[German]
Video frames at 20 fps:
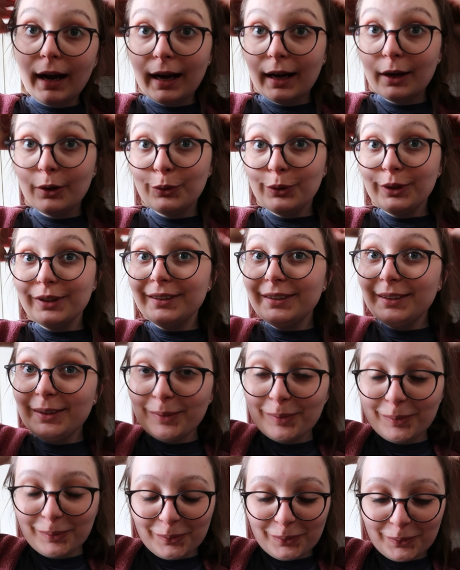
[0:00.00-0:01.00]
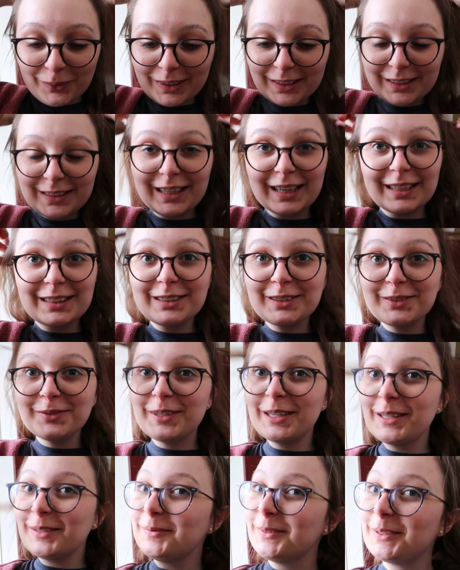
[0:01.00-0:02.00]
Hallo ihr Lieben, ich dachte, ich
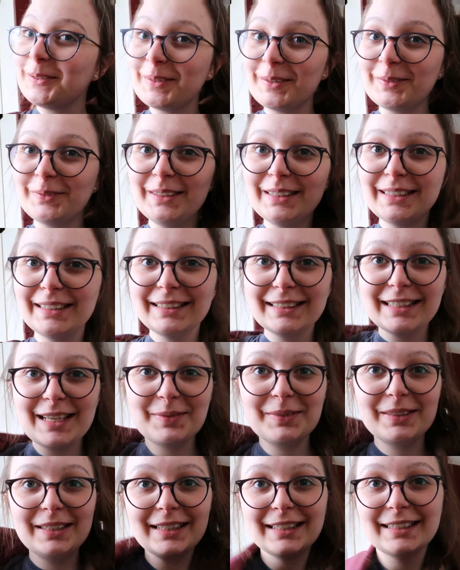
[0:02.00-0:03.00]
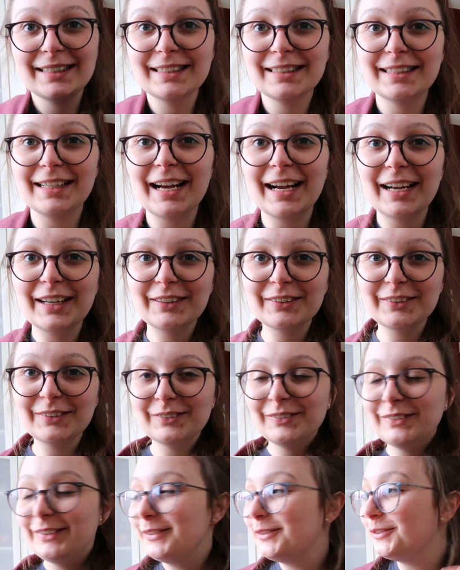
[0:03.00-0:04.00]
melde mich mal wieder. Ich habe es die letzten Tage
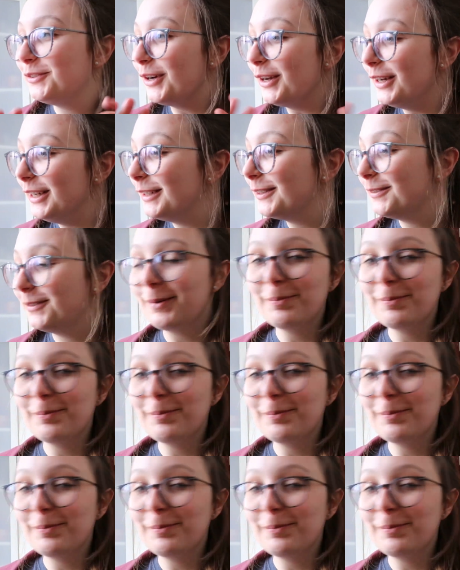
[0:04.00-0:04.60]
irgendwie völlig